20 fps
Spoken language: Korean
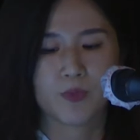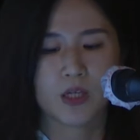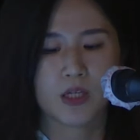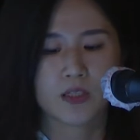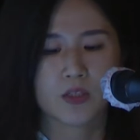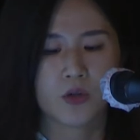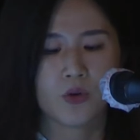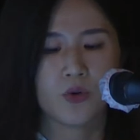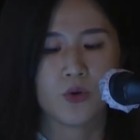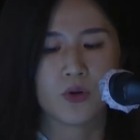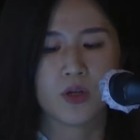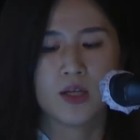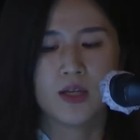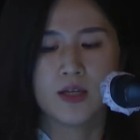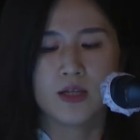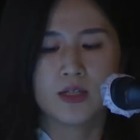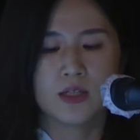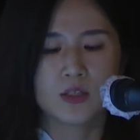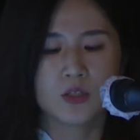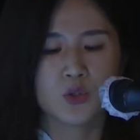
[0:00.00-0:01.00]
해서
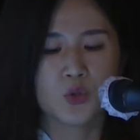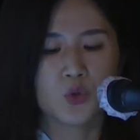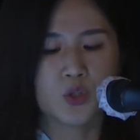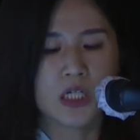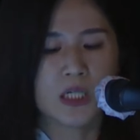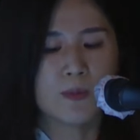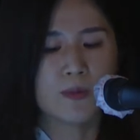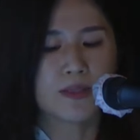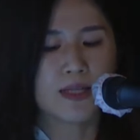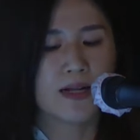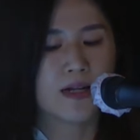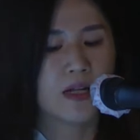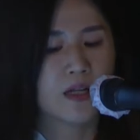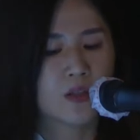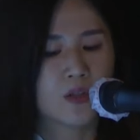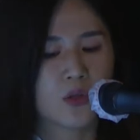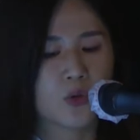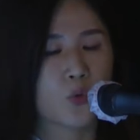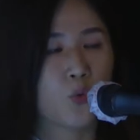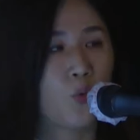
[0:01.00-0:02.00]
촉감이
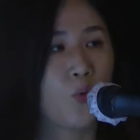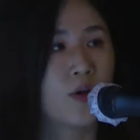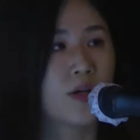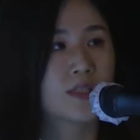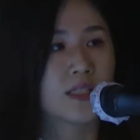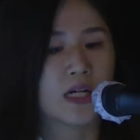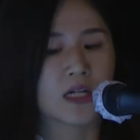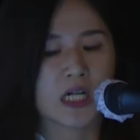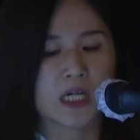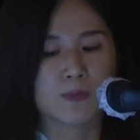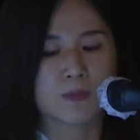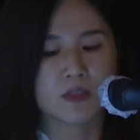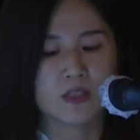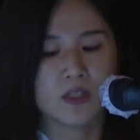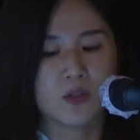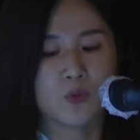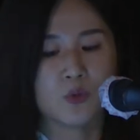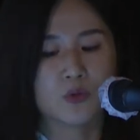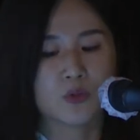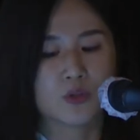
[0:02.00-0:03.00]
달랐던 고양이 장갑을
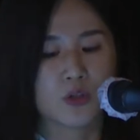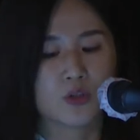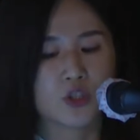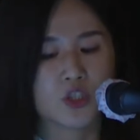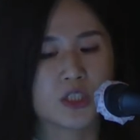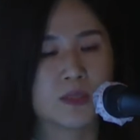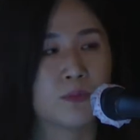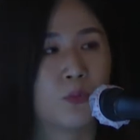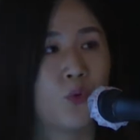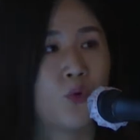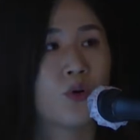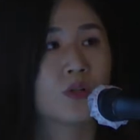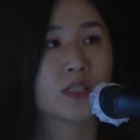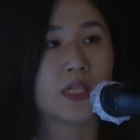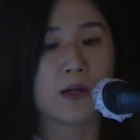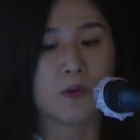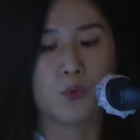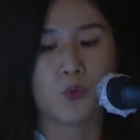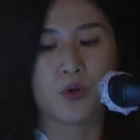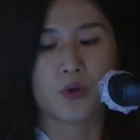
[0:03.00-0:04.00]
끼고서 쥐 모형을
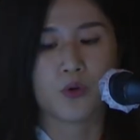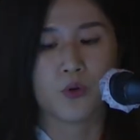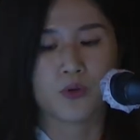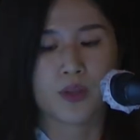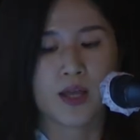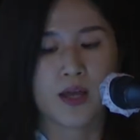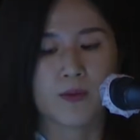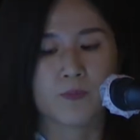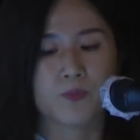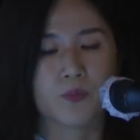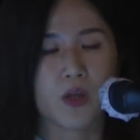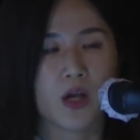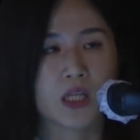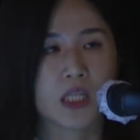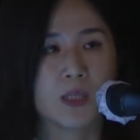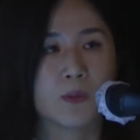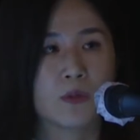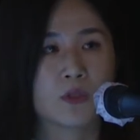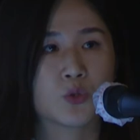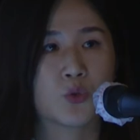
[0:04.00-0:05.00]
잡고 있거나
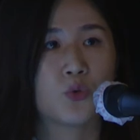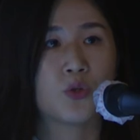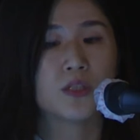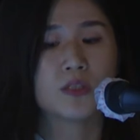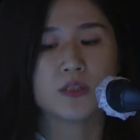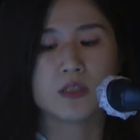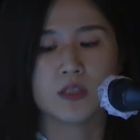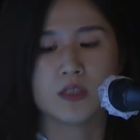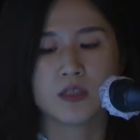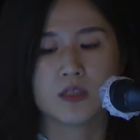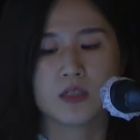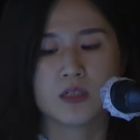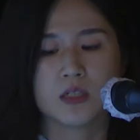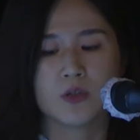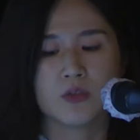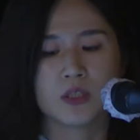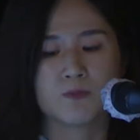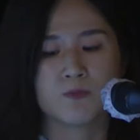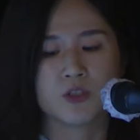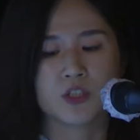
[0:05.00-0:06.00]
아니면 조이스틱을
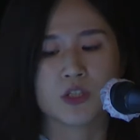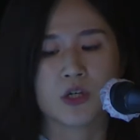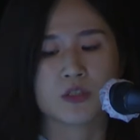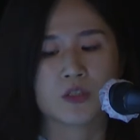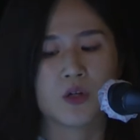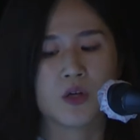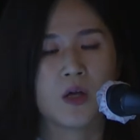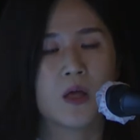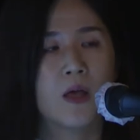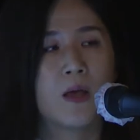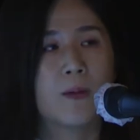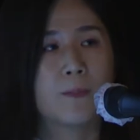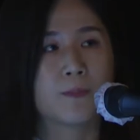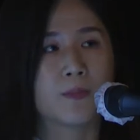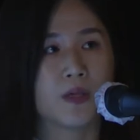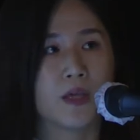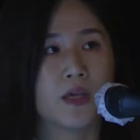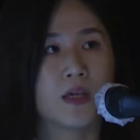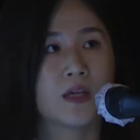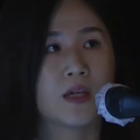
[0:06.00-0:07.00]
움직여서
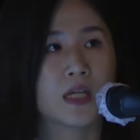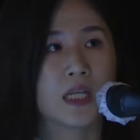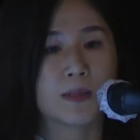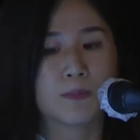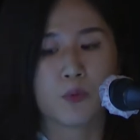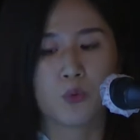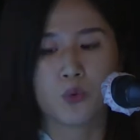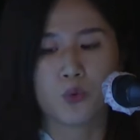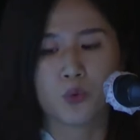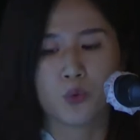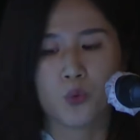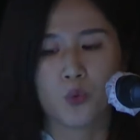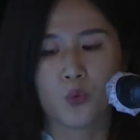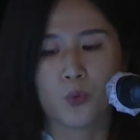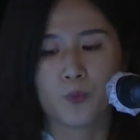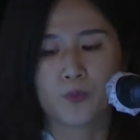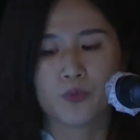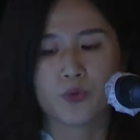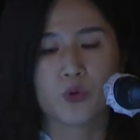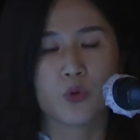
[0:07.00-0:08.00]
비행기를 몰고
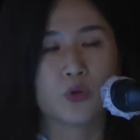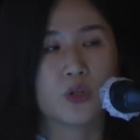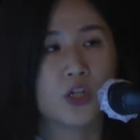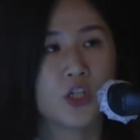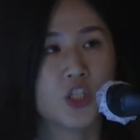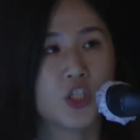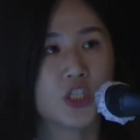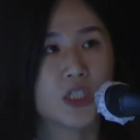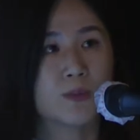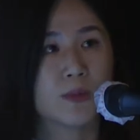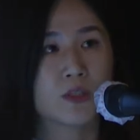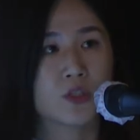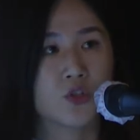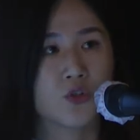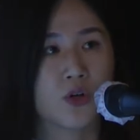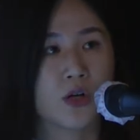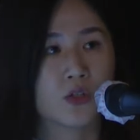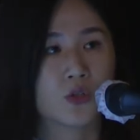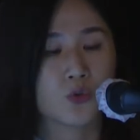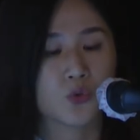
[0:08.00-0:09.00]
또 퀴즈를
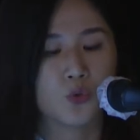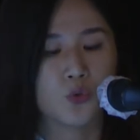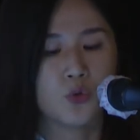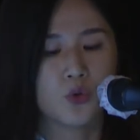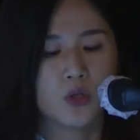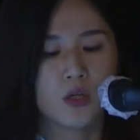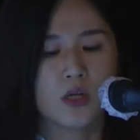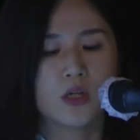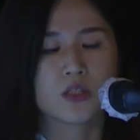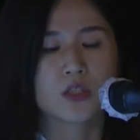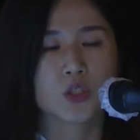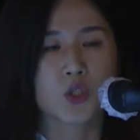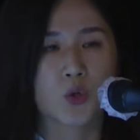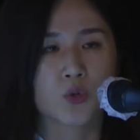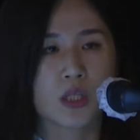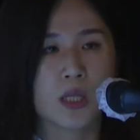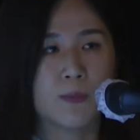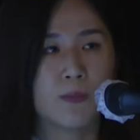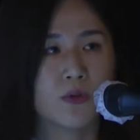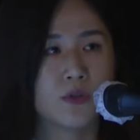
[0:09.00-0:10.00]
맞춰가지고
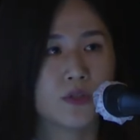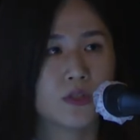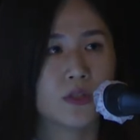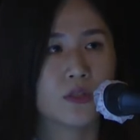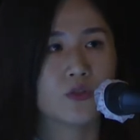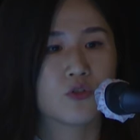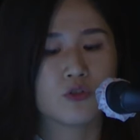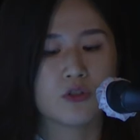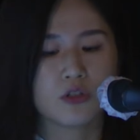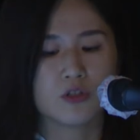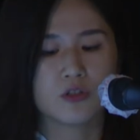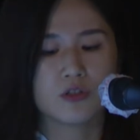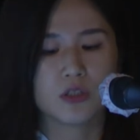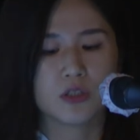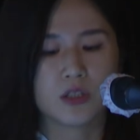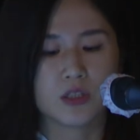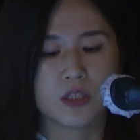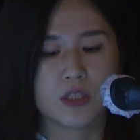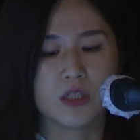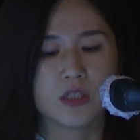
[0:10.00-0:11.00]
정답 버튼을 누를 수
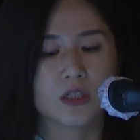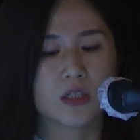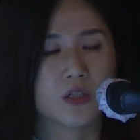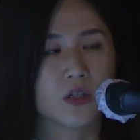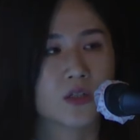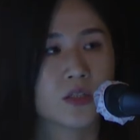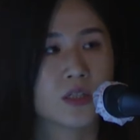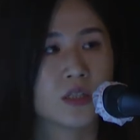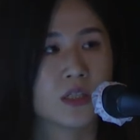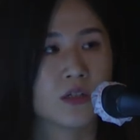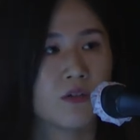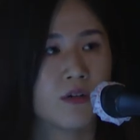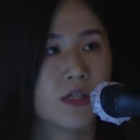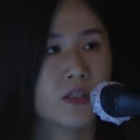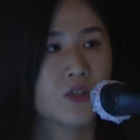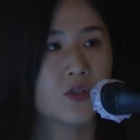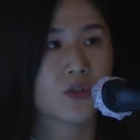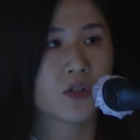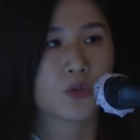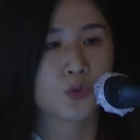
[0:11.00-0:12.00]
있는 그런
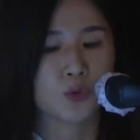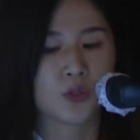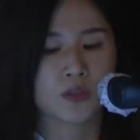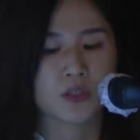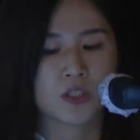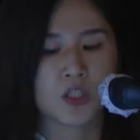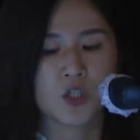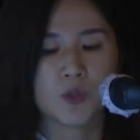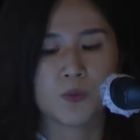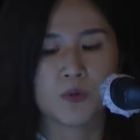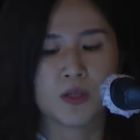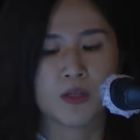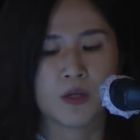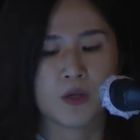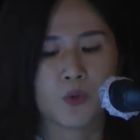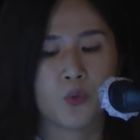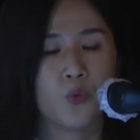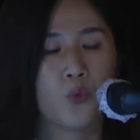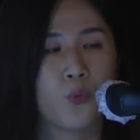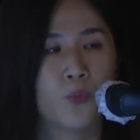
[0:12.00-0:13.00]
직관적인 조작 체험이
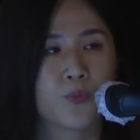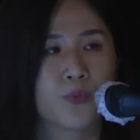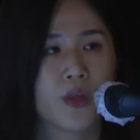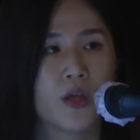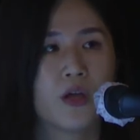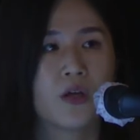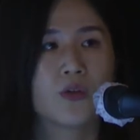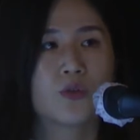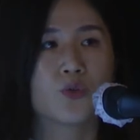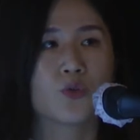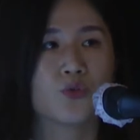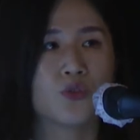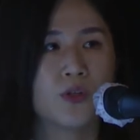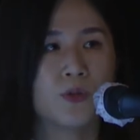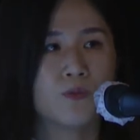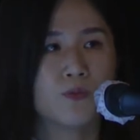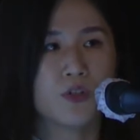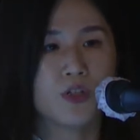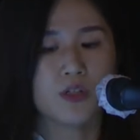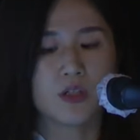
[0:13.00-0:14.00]
있고 또
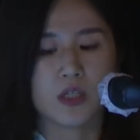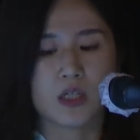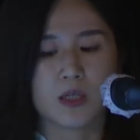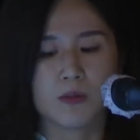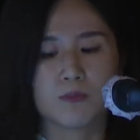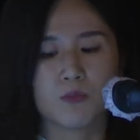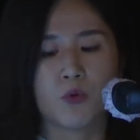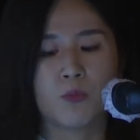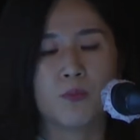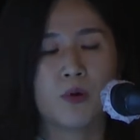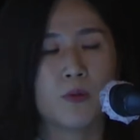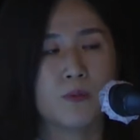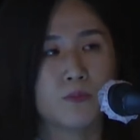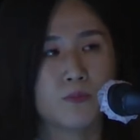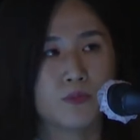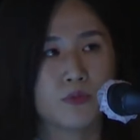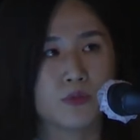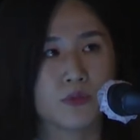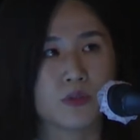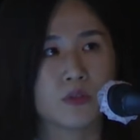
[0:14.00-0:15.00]
뜀떼기, 뭐
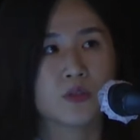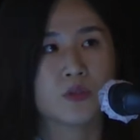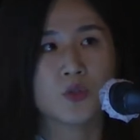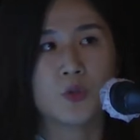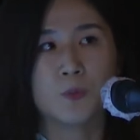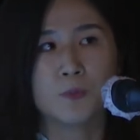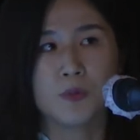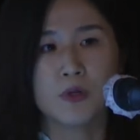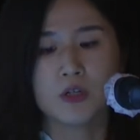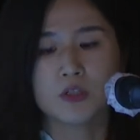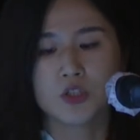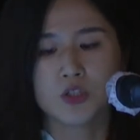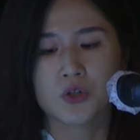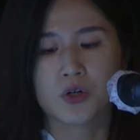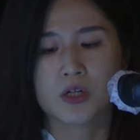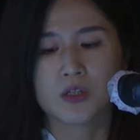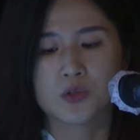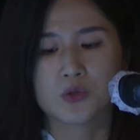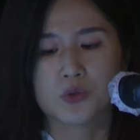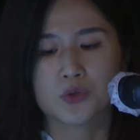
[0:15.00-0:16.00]
펌프, 손뼉을
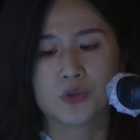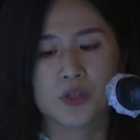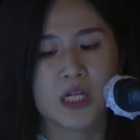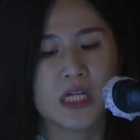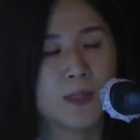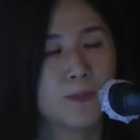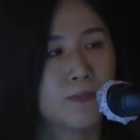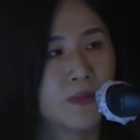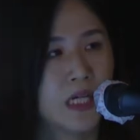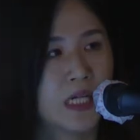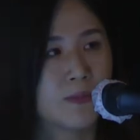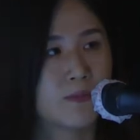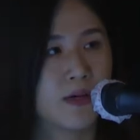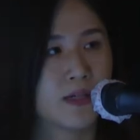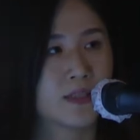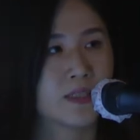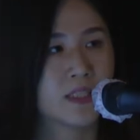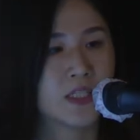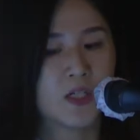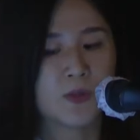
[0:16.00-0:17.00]
쳐가지고는 하이파이브
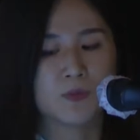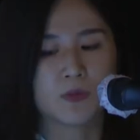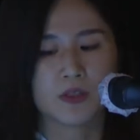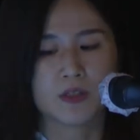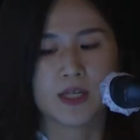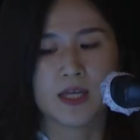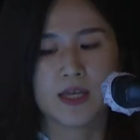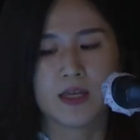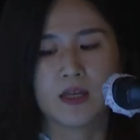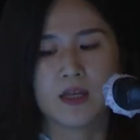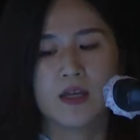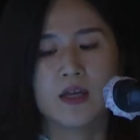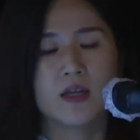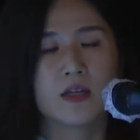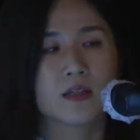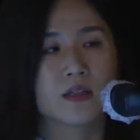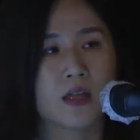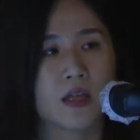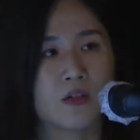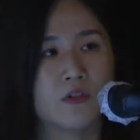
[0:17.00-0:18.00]
한 체험 등의
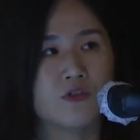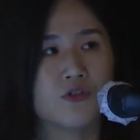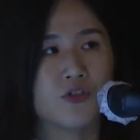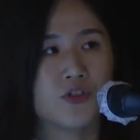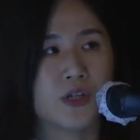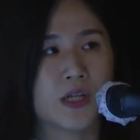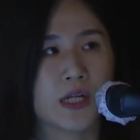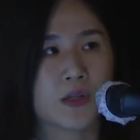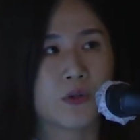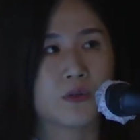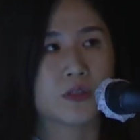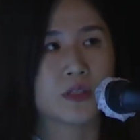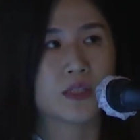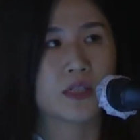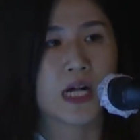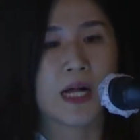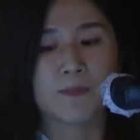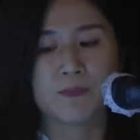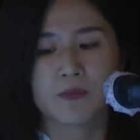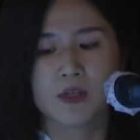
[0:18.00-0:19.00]
대근육이라든지
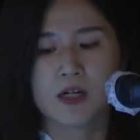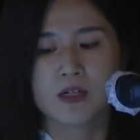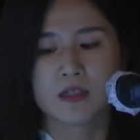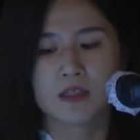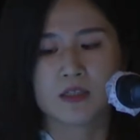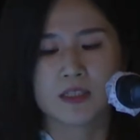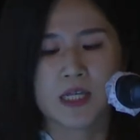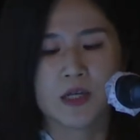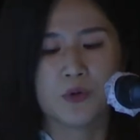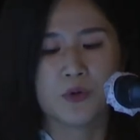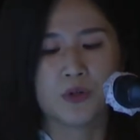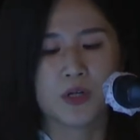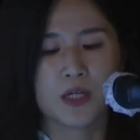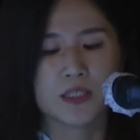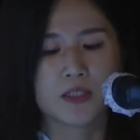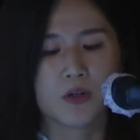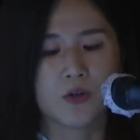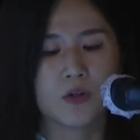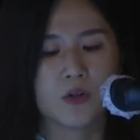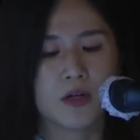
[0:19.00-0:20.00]
감각을 사용을
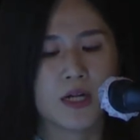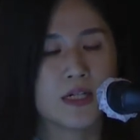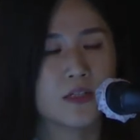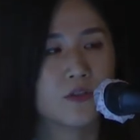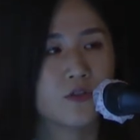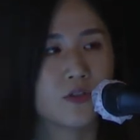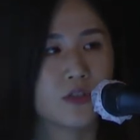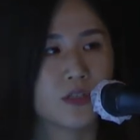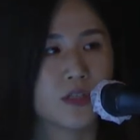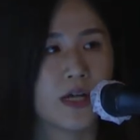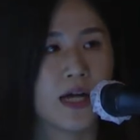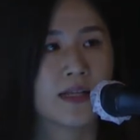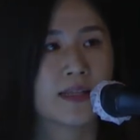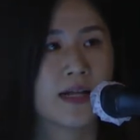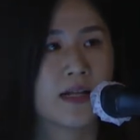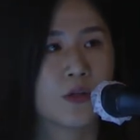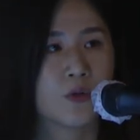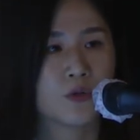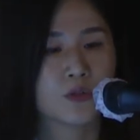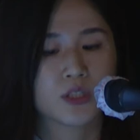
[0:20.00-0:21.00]
해서 할 수 있는
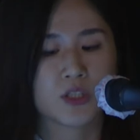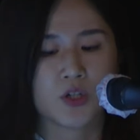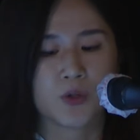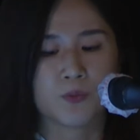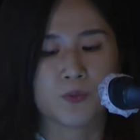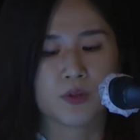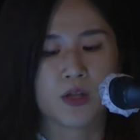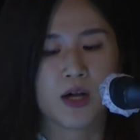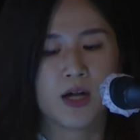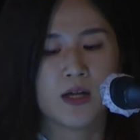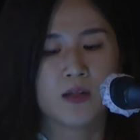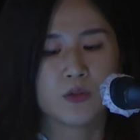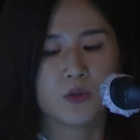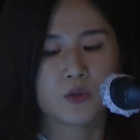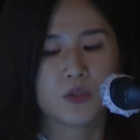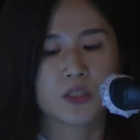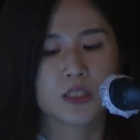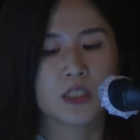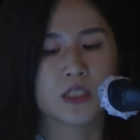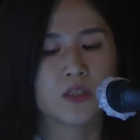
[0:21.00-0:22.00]
아날로그 체험과 또
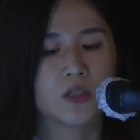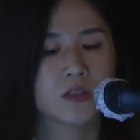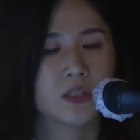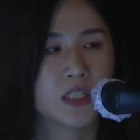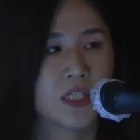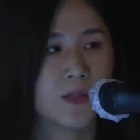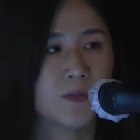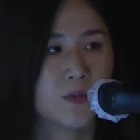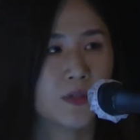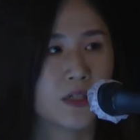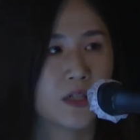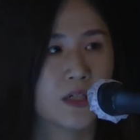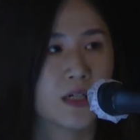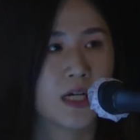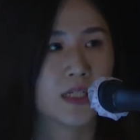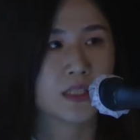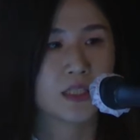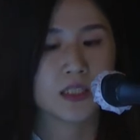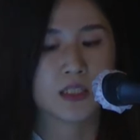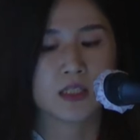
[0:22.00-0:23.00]
디지털 체험들을
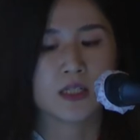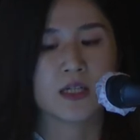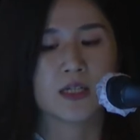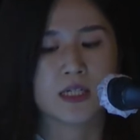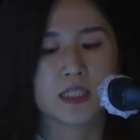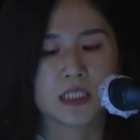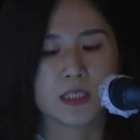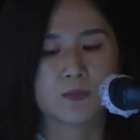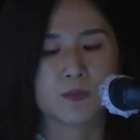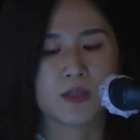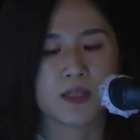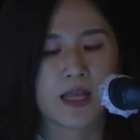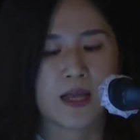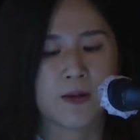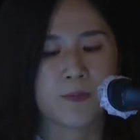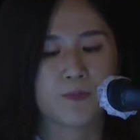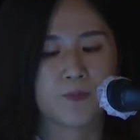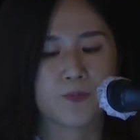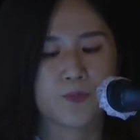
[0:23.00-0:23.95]
같이 기획했습니다.